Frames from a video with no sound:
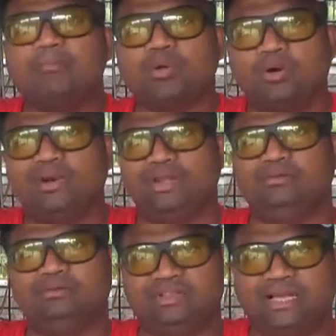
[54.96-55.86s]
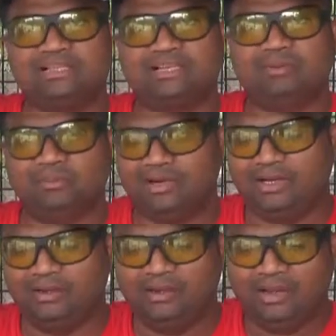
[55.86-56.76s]
బ్రౌనీ విత్ ఐస్ క్రీమ్ అనమాట
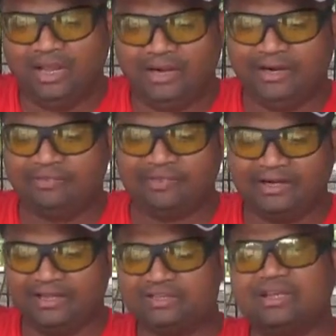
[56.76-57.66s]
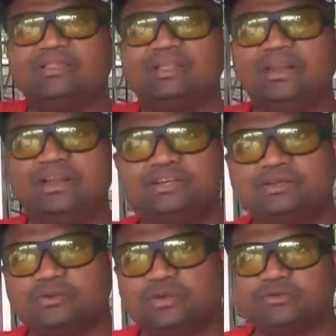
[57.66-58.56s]
అండ్ ఎంత టేస్టీగా ఎంత
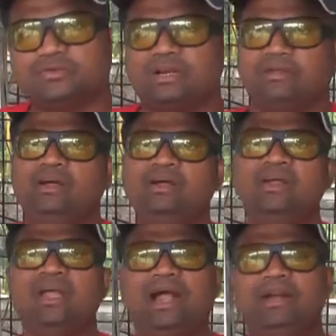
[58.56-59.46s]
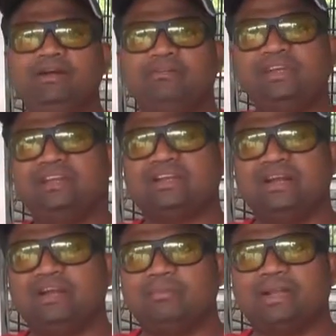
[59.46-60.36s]
డెలిషియస్గా ఉందో చూసారు కదా అండ్ ఫీస్ట్
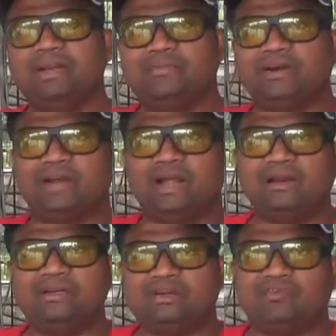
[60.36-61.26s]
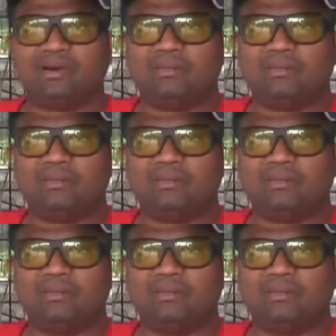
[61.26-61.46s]
అనేటప్పటికి డిఫరెంట్ కైట్స్ ఆఫ్